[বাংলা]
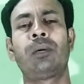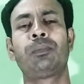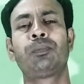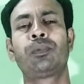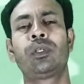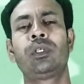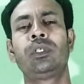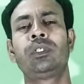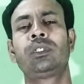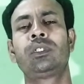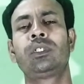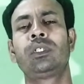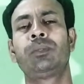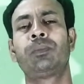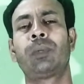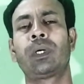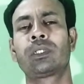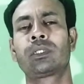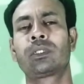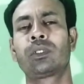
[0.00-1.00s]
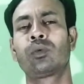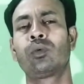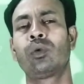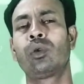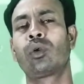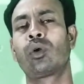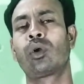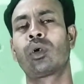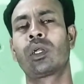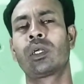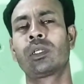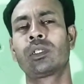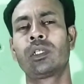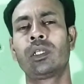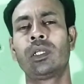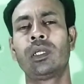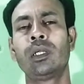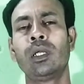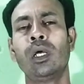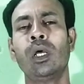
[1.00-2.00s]
আপনি যে বাচ্চাগুলোর অর্ডার
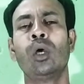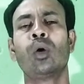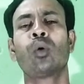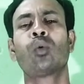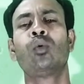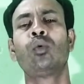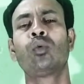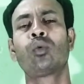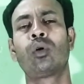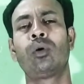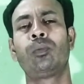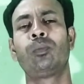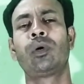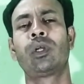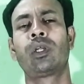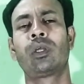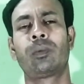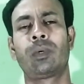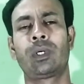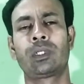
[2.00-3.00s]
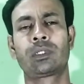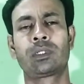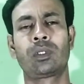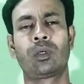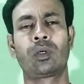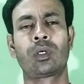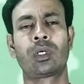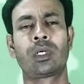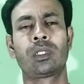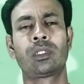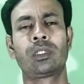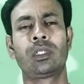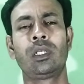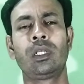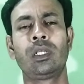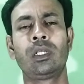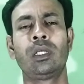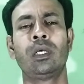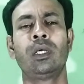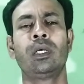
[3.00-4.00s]
দিলেন কোন কোম্পানির বাচ্চা অর্ডার
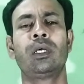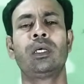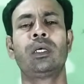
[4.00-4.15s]
দিলেন